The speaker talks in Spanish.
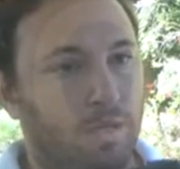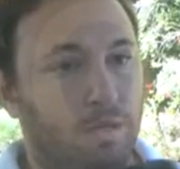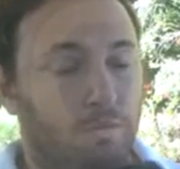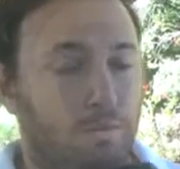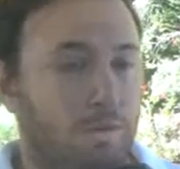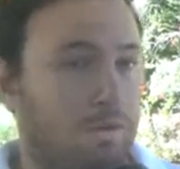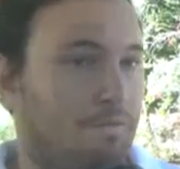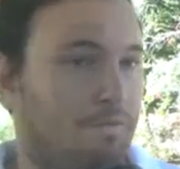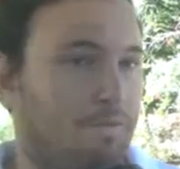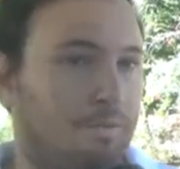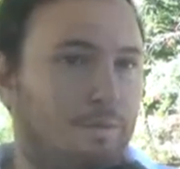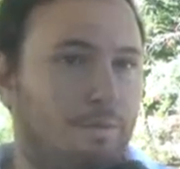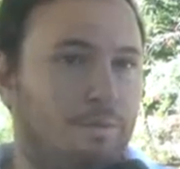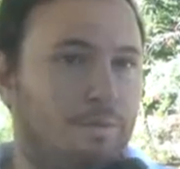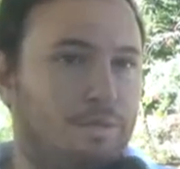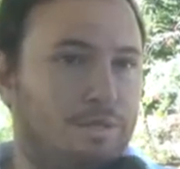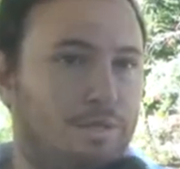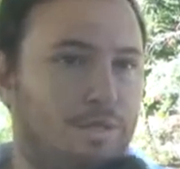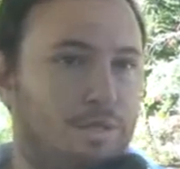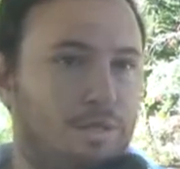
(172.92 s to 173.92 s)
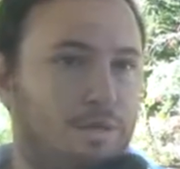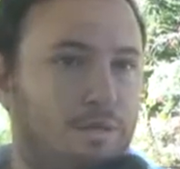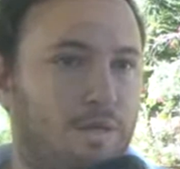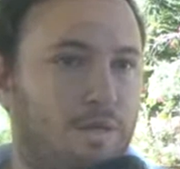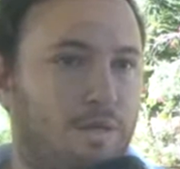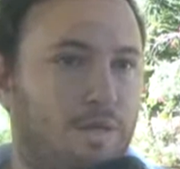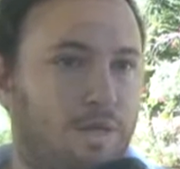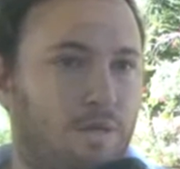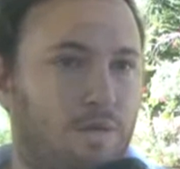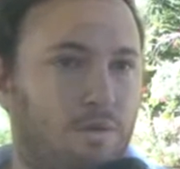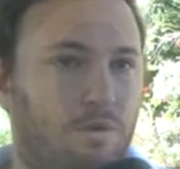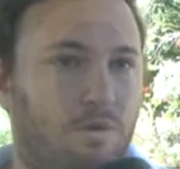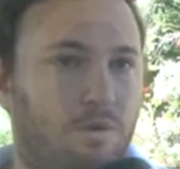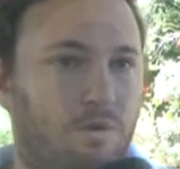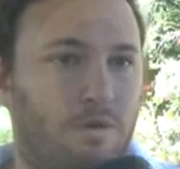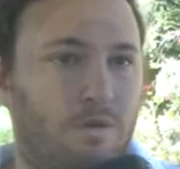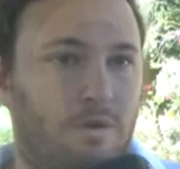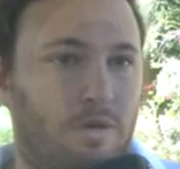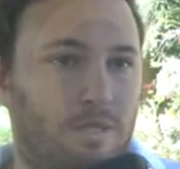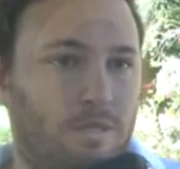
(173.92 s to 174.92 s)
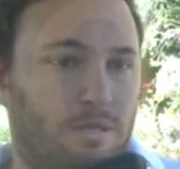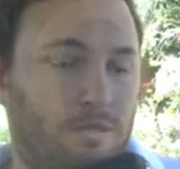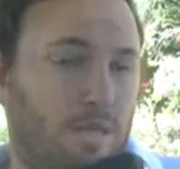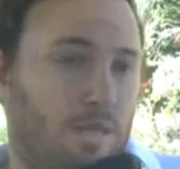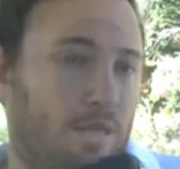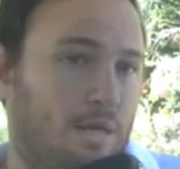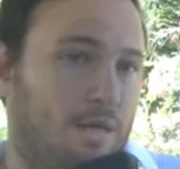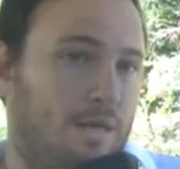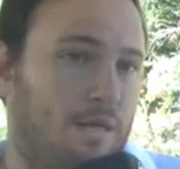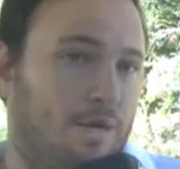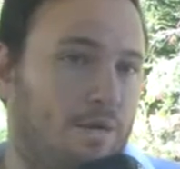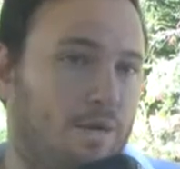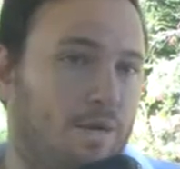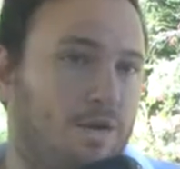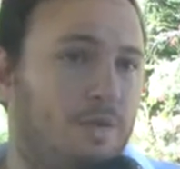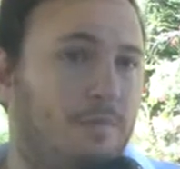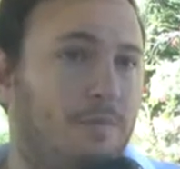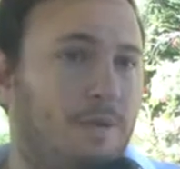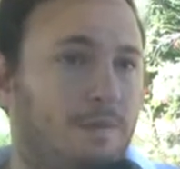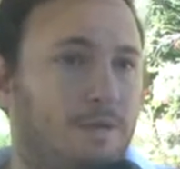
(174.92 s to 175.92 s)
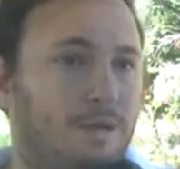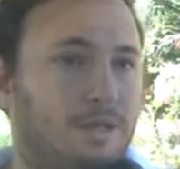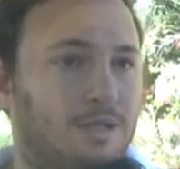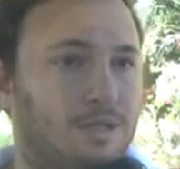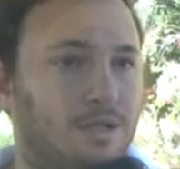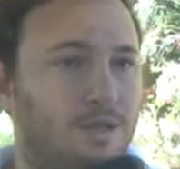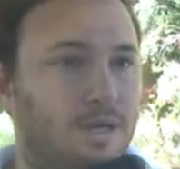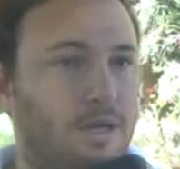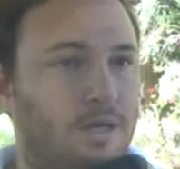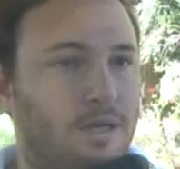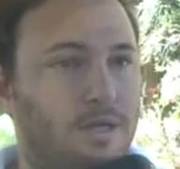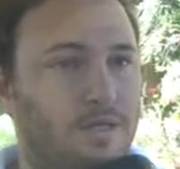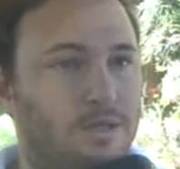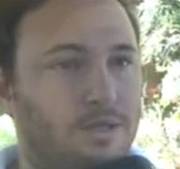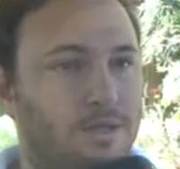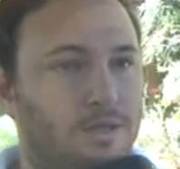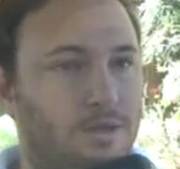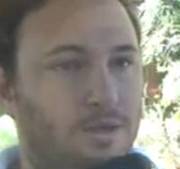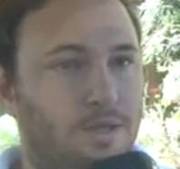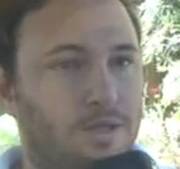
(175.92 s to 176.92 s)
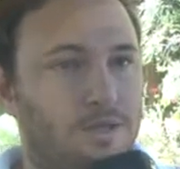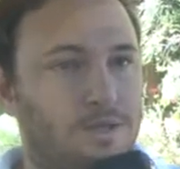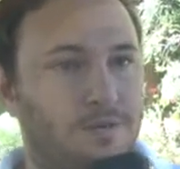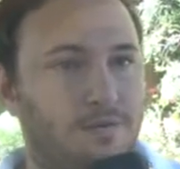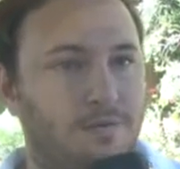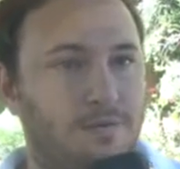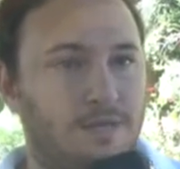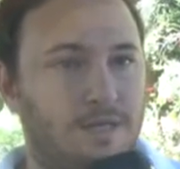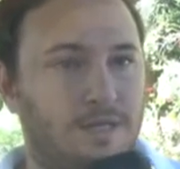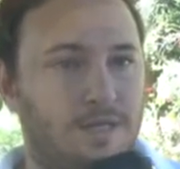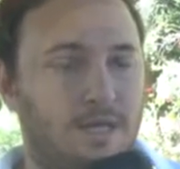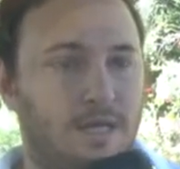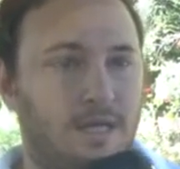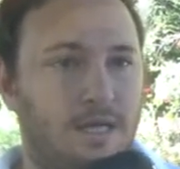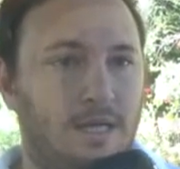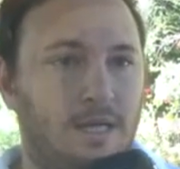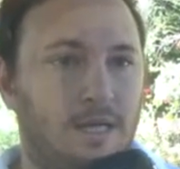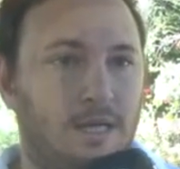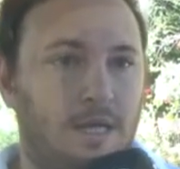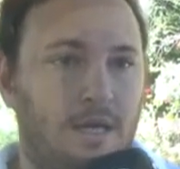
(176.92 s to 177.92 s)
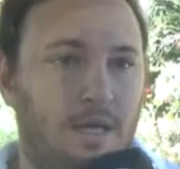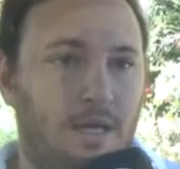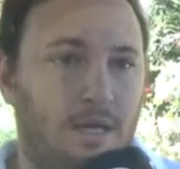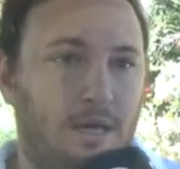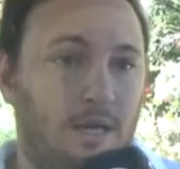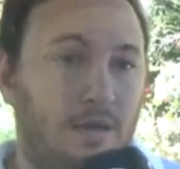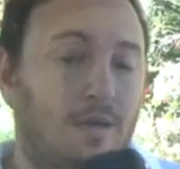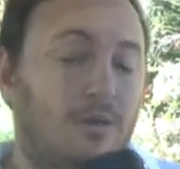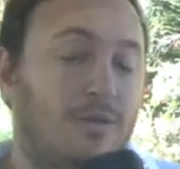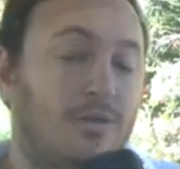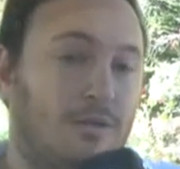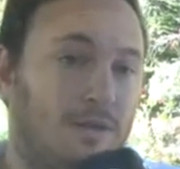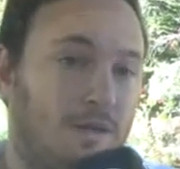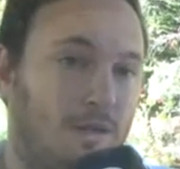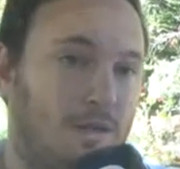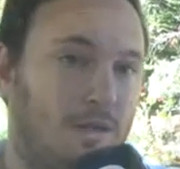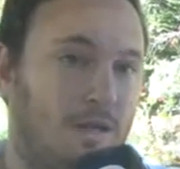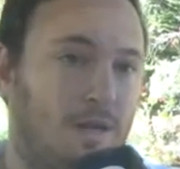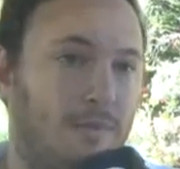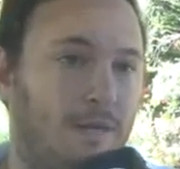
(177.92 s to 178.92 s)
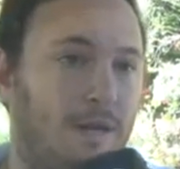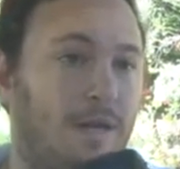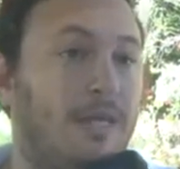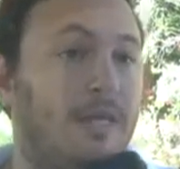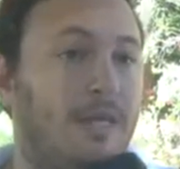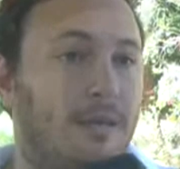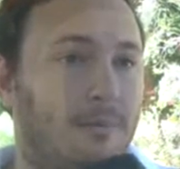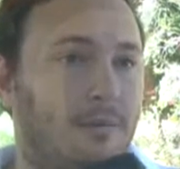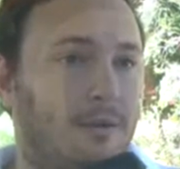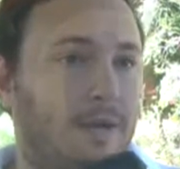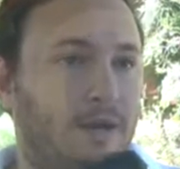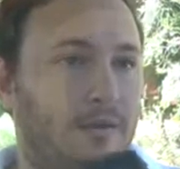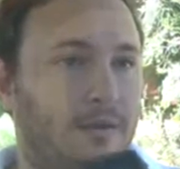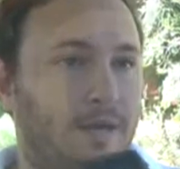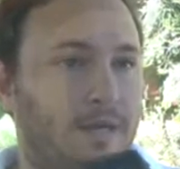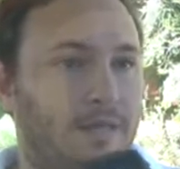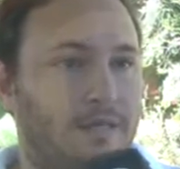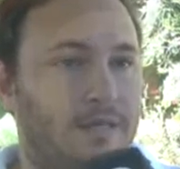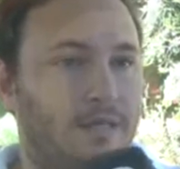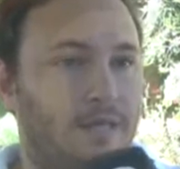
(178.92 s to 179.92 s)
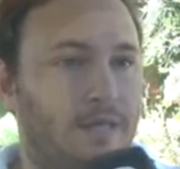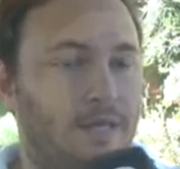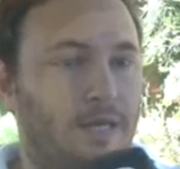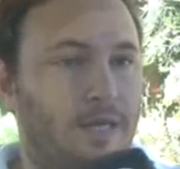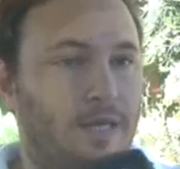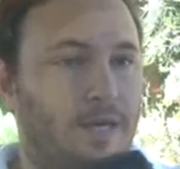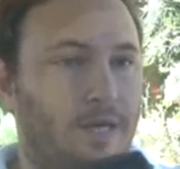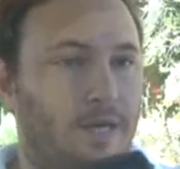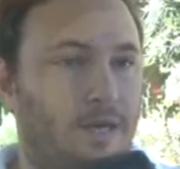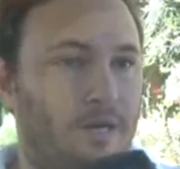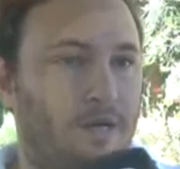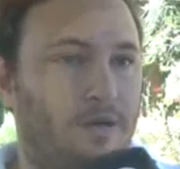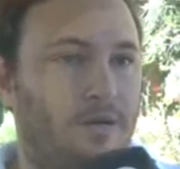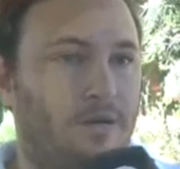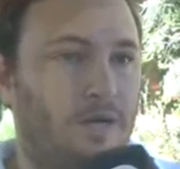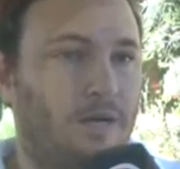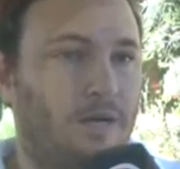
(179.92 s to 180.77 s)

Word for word: Bueno, fue muy positivo, la verdad que hubo alrededor de 2.000 personas en el Centro de Educación Física, inclusive con el mal tiempo que había ese día, con